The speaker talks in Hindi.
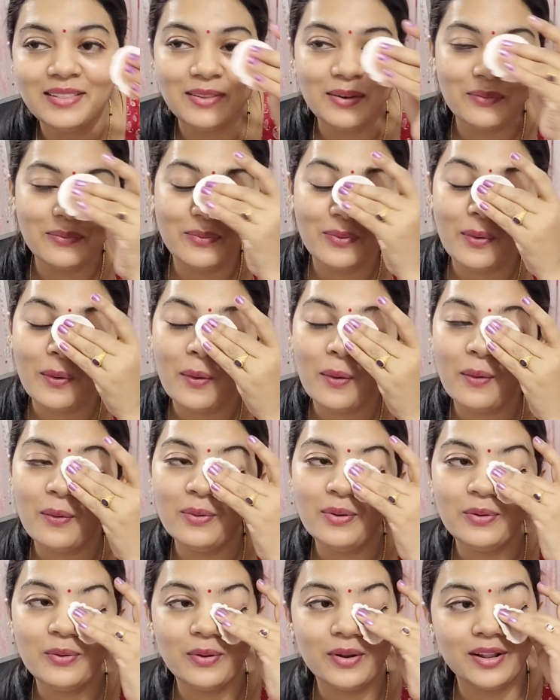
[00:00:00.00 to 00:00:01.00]
तो वो
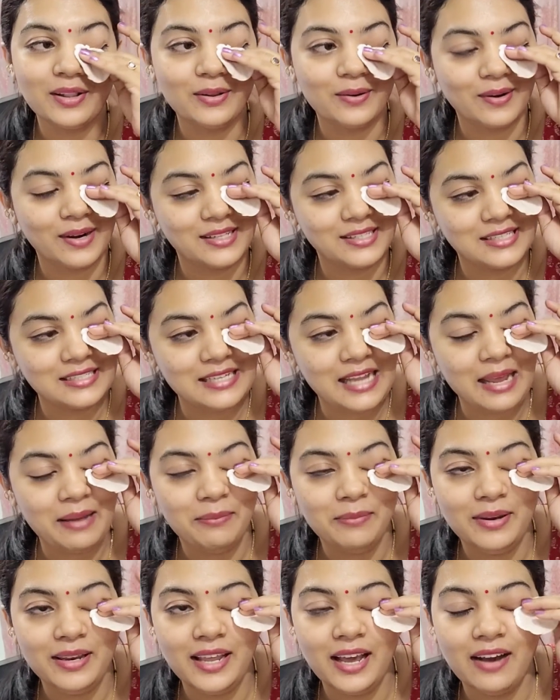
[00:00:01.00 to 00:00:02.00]
उन्होंने थोड़ा सा
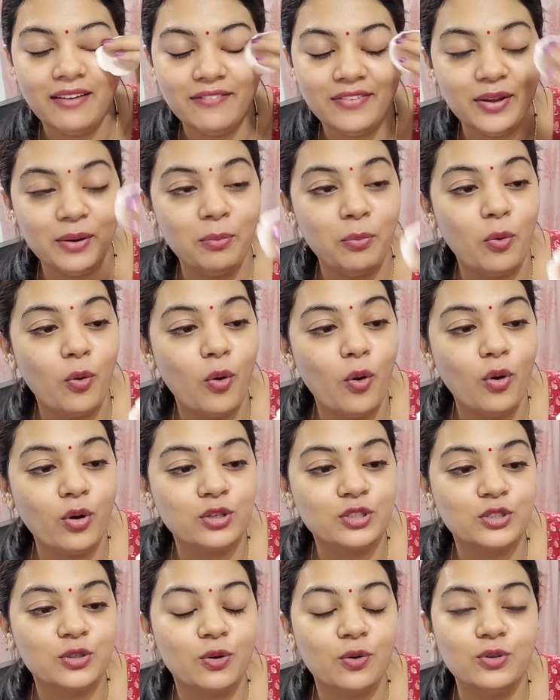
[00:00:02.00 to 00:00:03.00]
टाइम दिया फिर
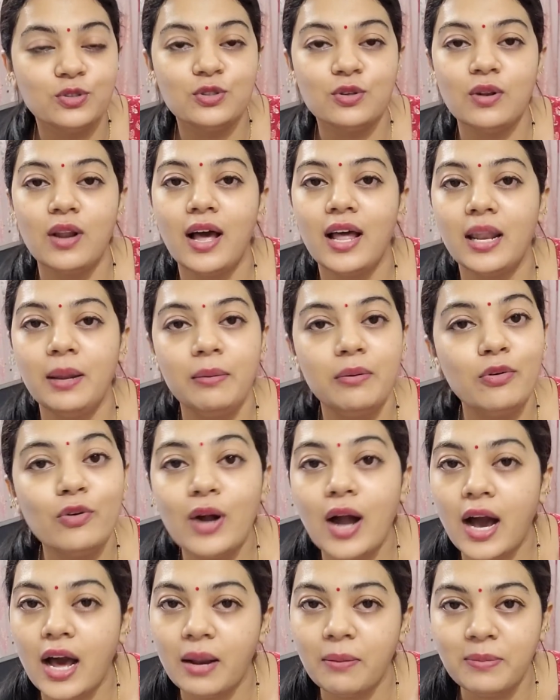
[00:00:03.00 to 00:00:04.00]
मोक्ष को सुलाने में वो
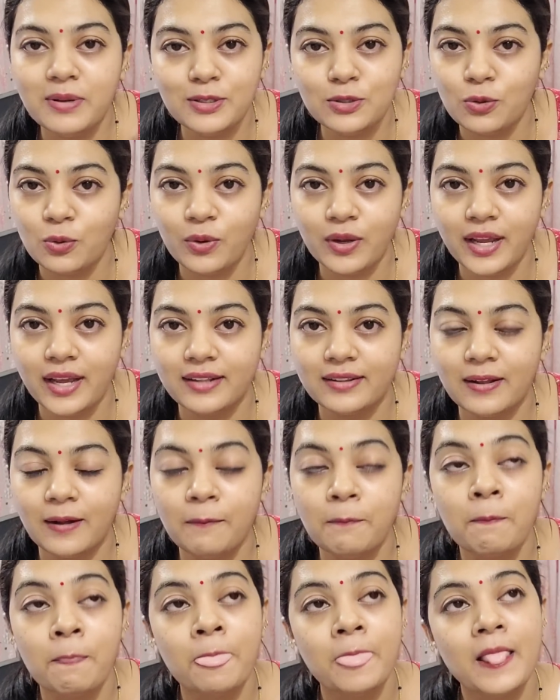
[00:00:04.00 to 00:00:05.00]
कार में सो गया था